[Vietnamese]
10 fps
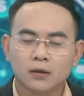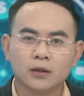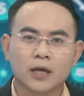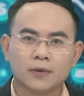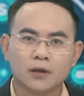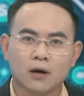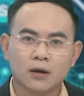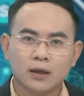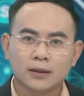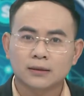Nhưng kèm theo
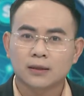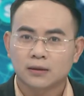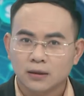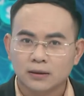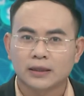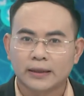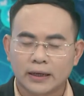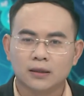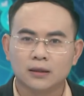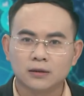đó là các thách thức ngày
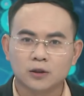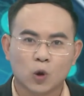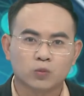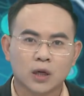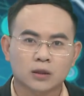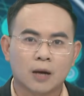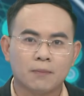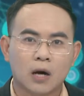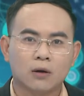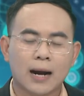càng lớn cho công tác
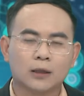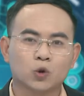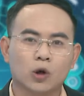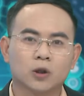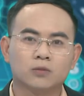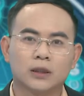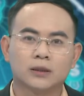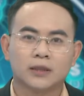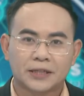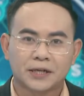đảm bảo an toàn thông
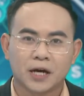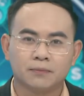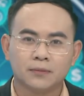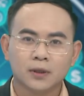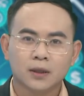tin tại Việt Nam.